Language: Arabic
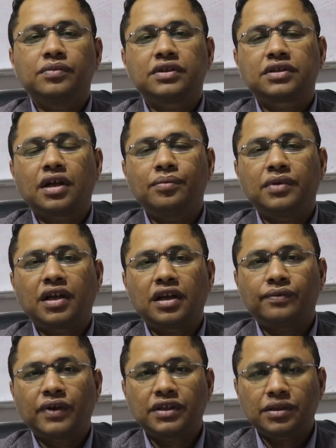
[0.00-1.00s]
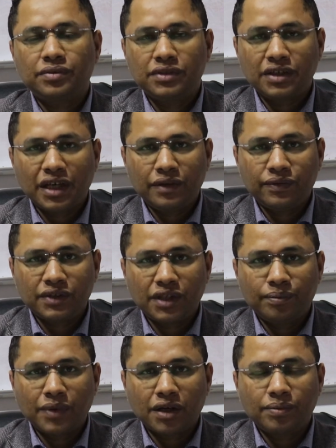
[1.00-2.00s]
بطمن على فيتامين د في
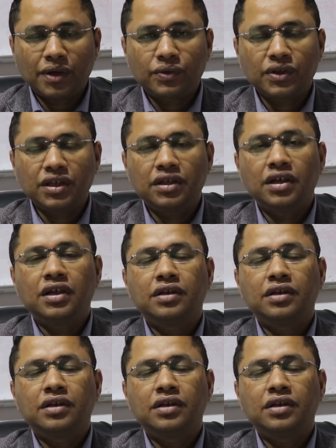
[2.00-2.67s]
الدم أخباره إيه